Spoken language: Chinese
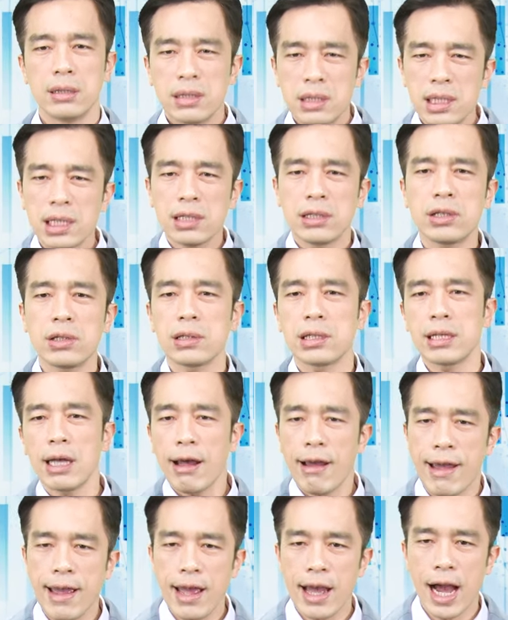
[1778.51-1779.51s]
这就是
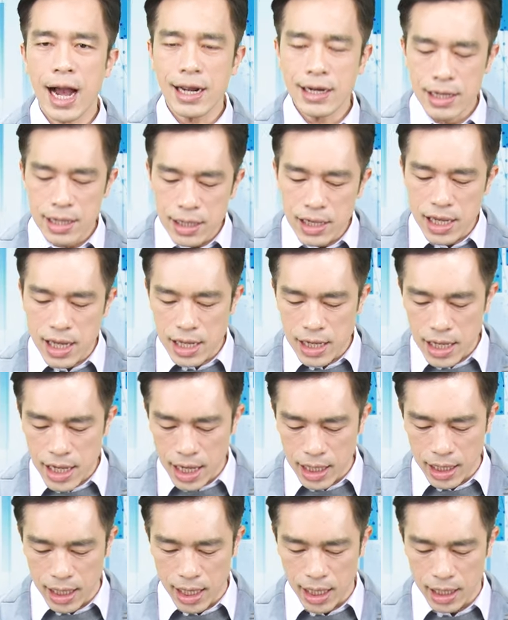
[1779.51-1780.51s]
A I 的力
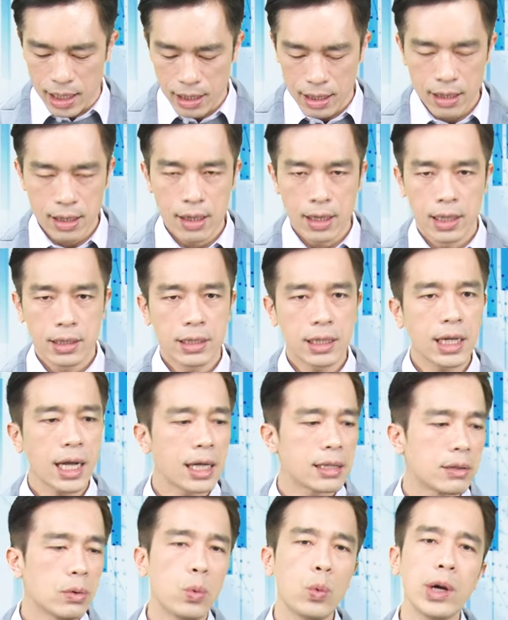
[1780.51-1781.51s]
量啊。你
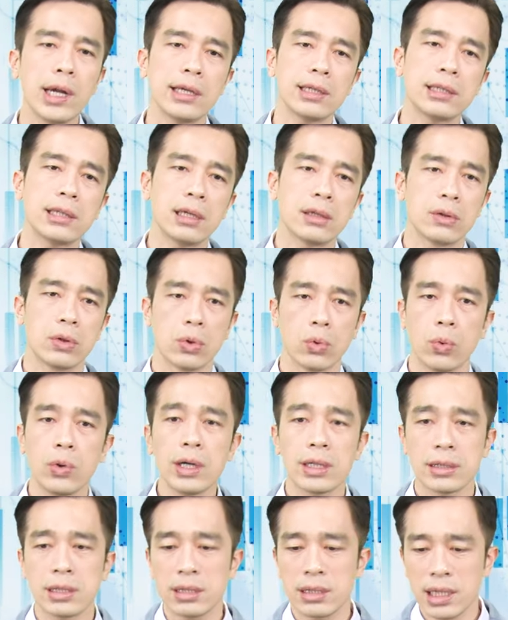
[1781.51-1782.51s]
看威盛，我
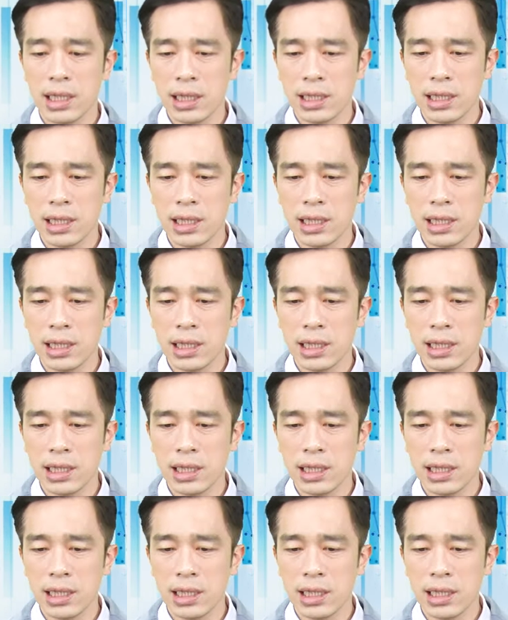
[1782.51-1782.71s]
也是第